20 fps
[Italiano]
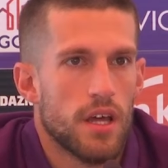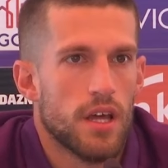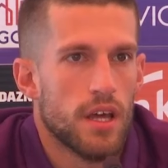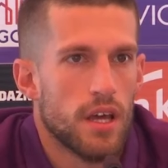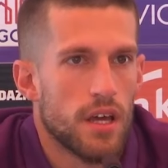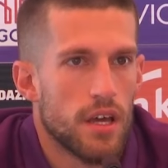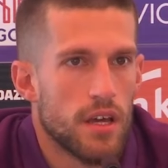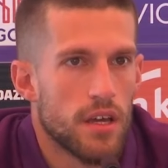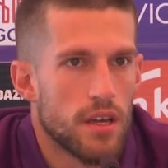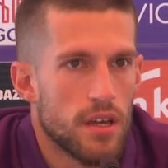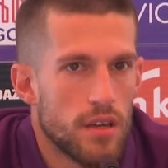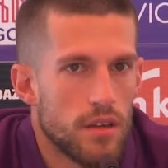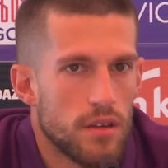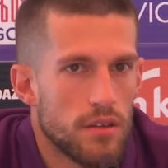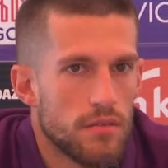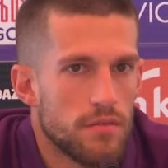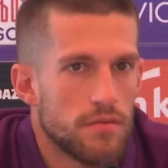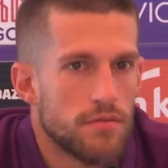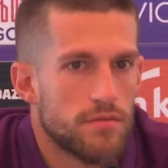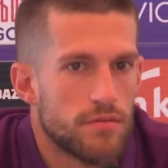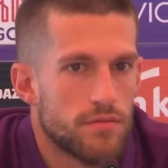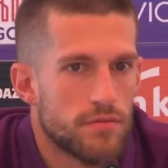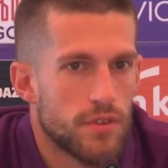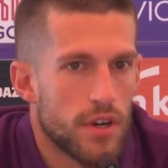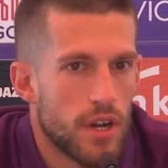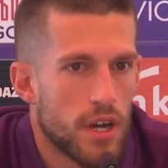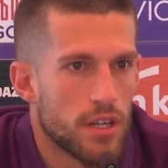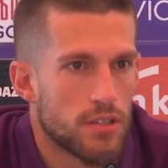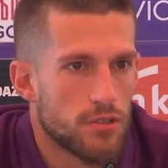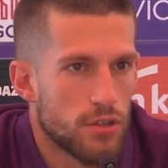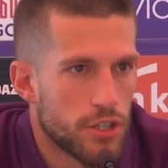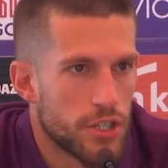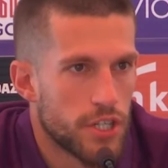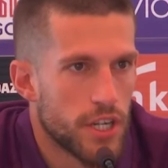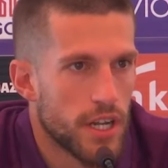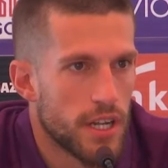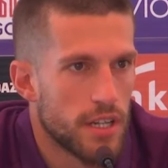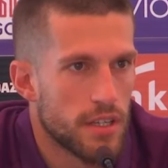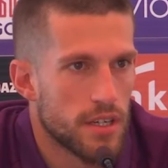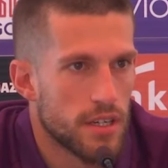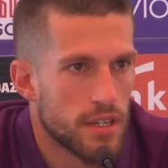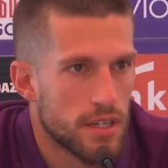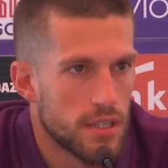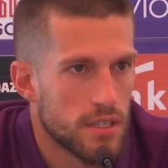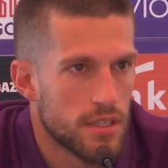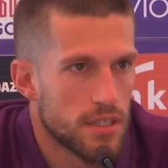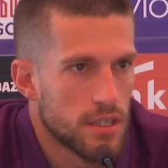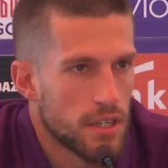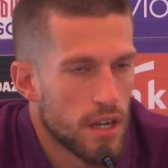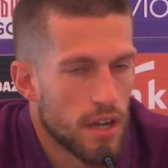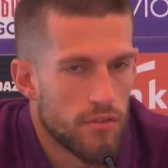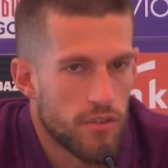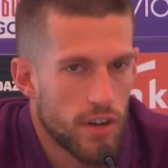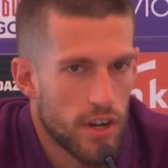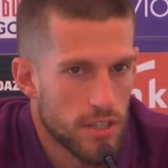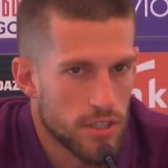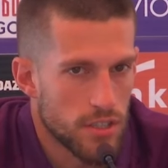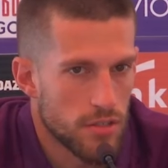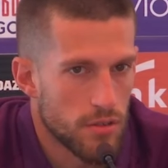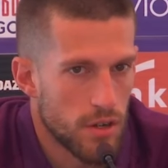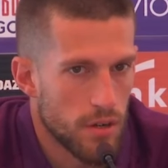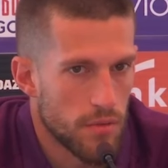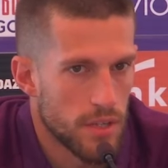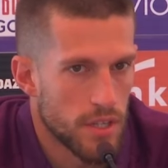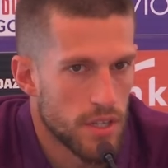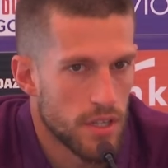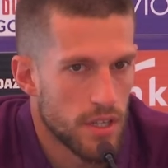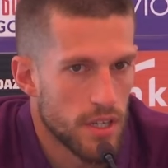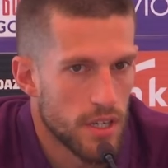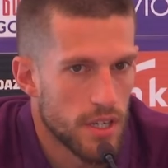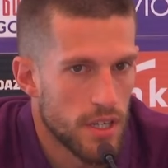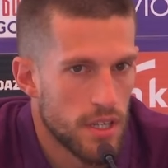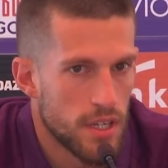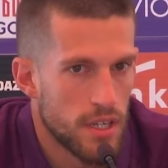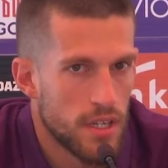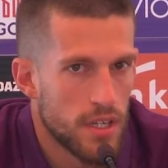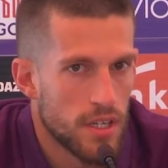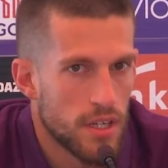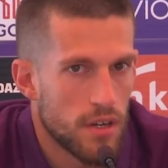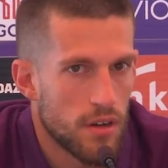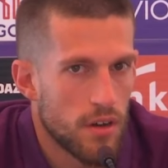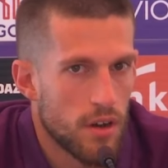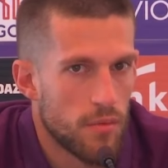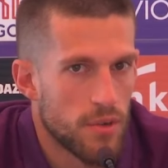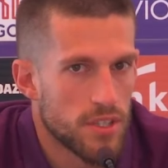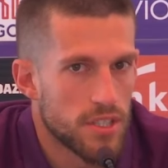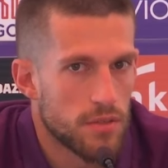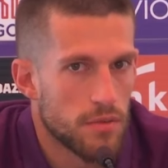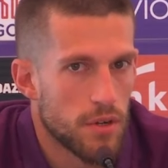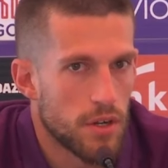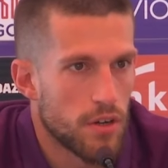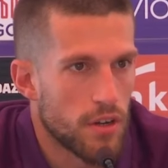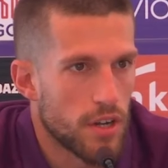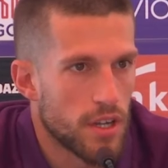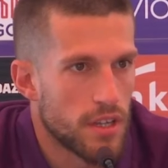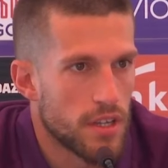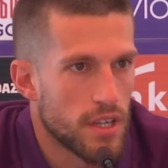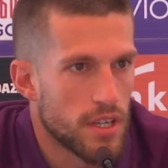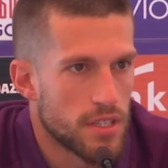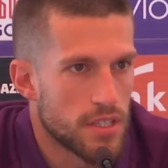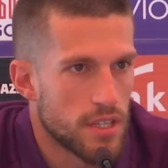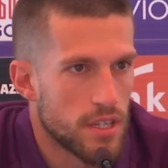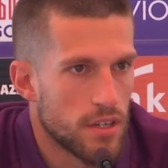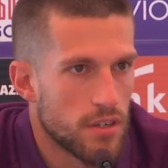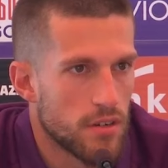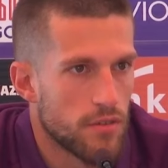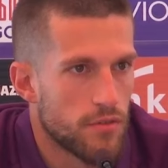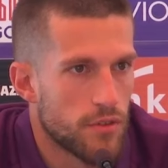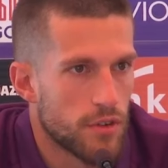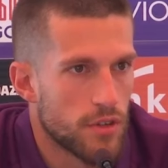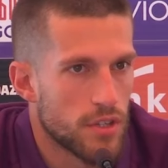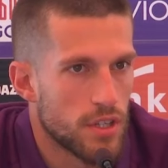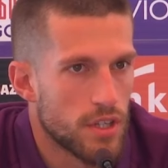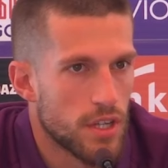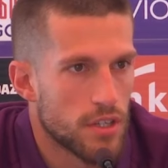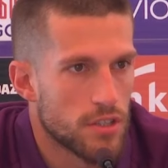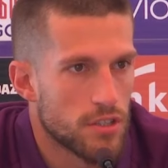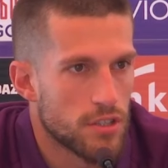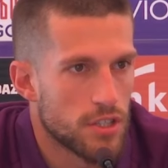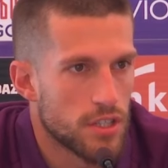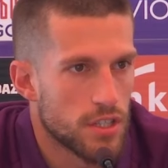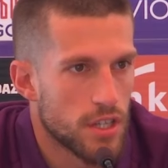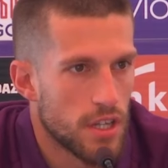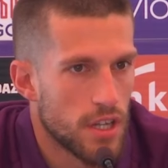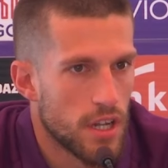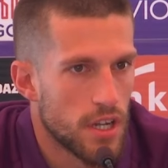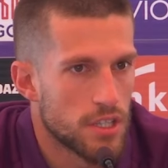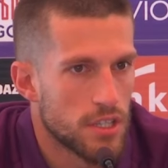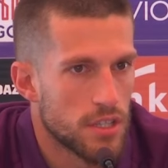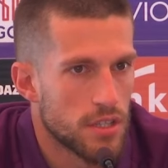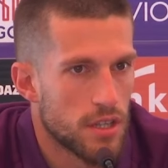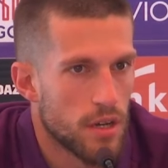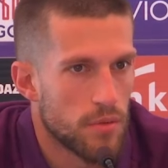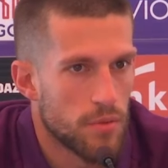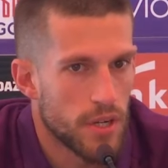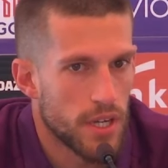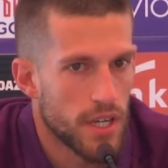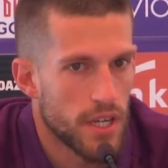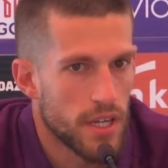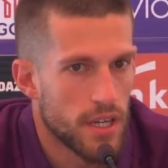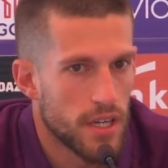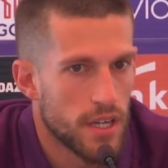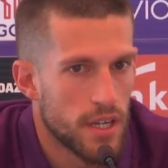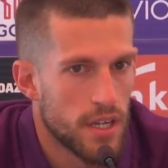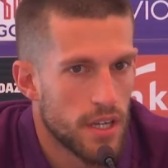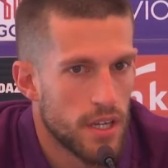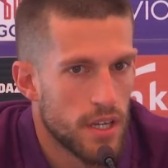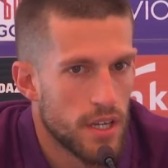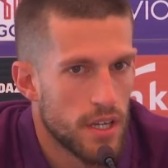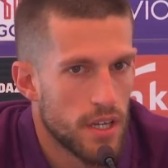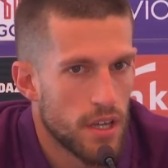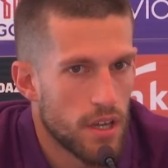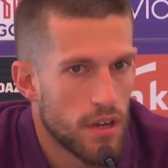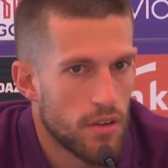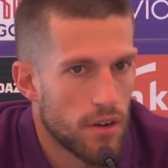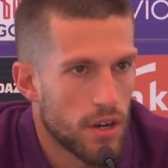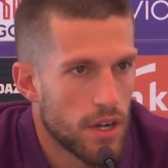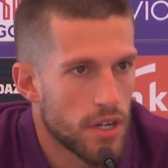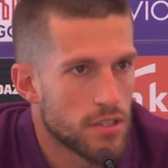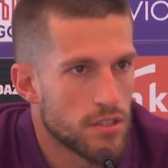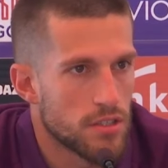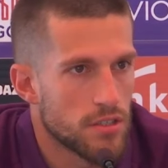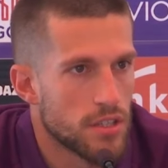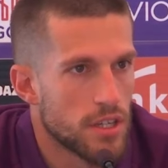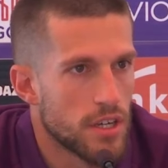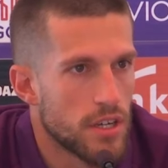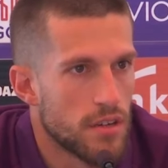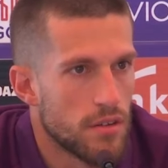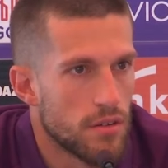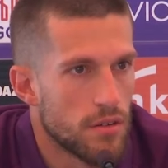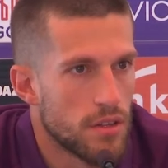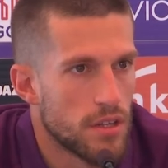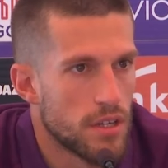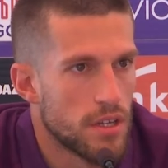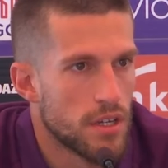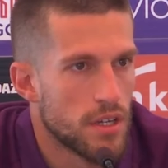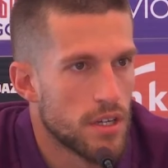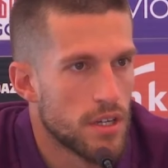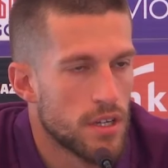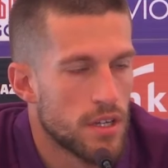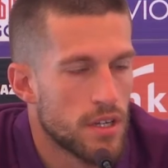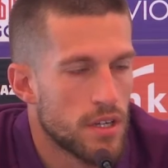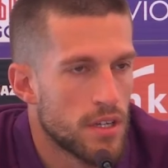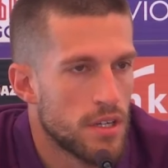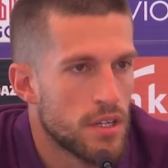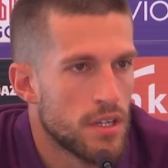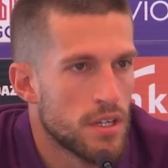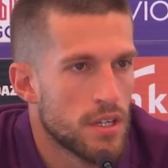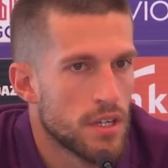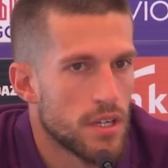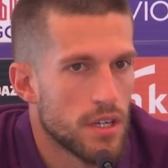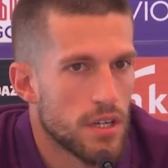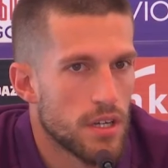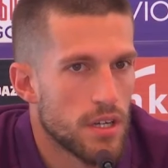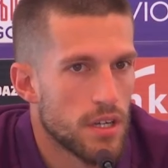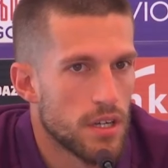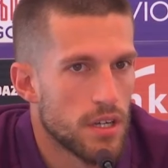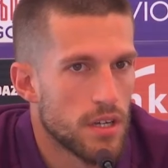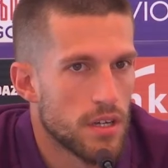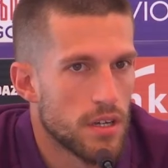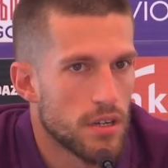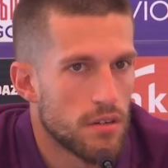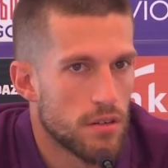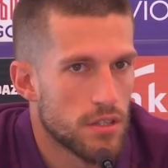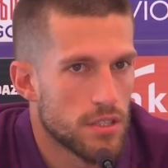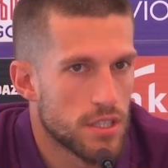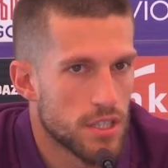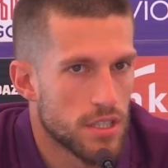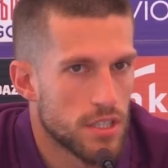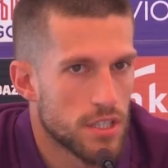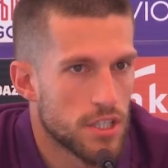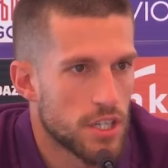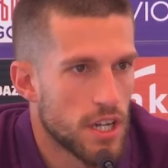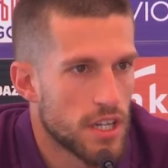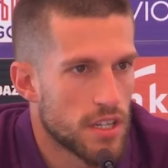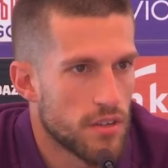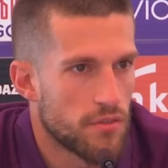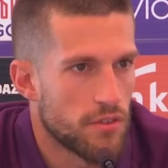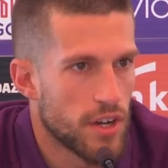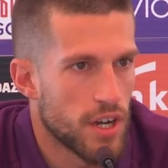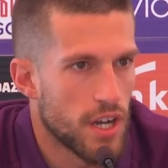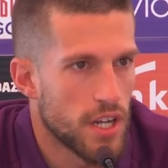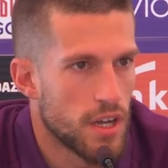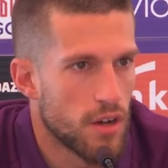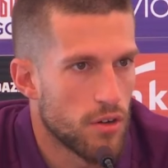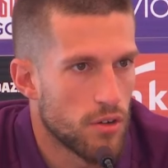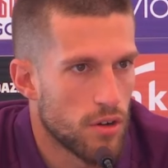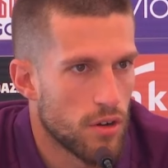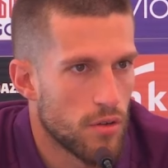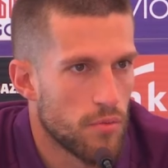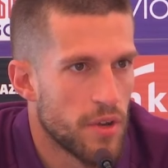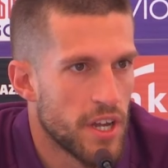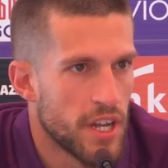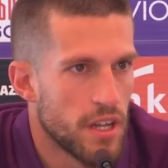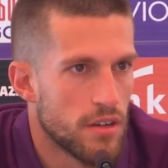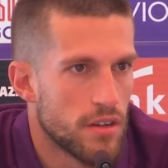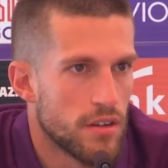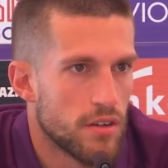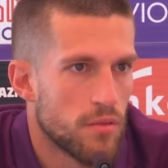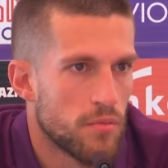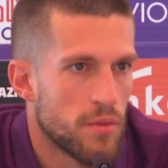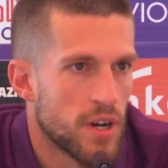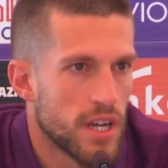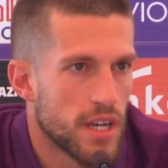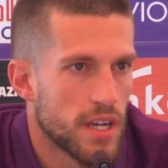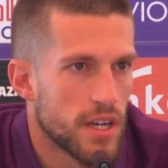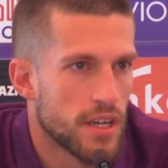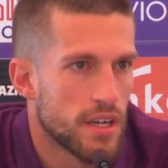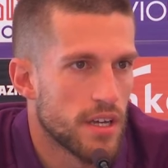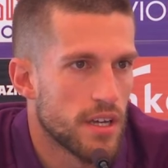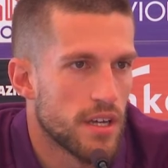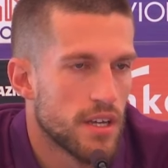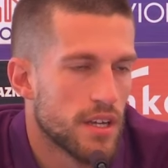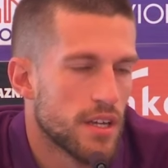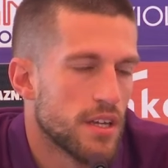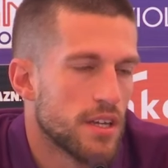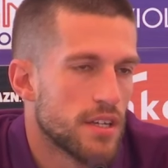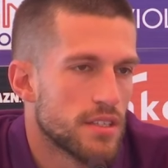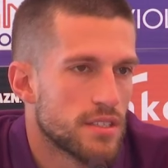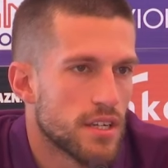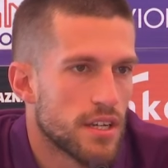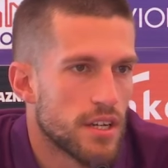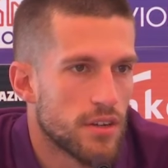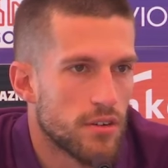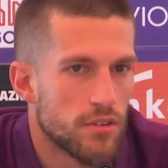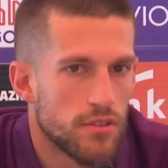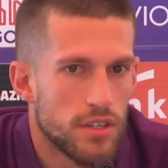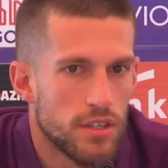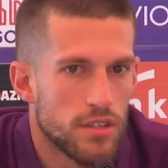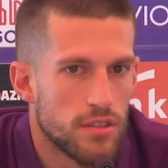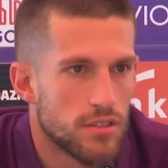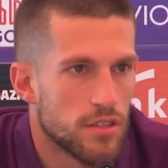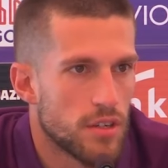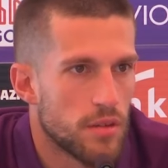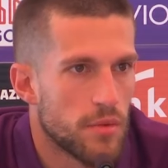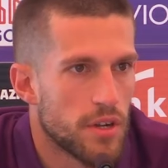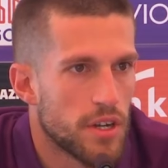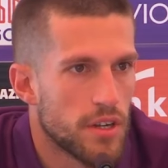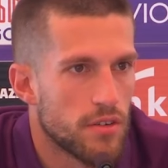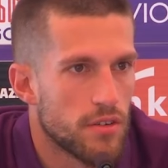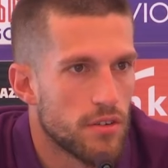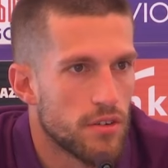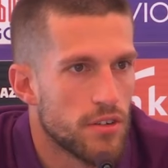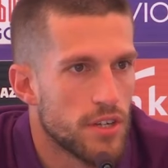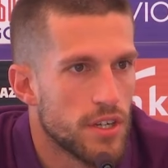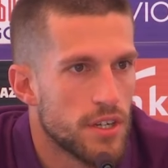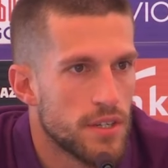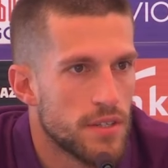Eh, farà la sua scelta, la farà sicuramente con la massima correttezza nei confronti della società e della città perché è un ragazzo serio, quindi eh, qualsiasi scelta farà gli auguro il meglio, è normale che eh, sarei contento se rimane con noi.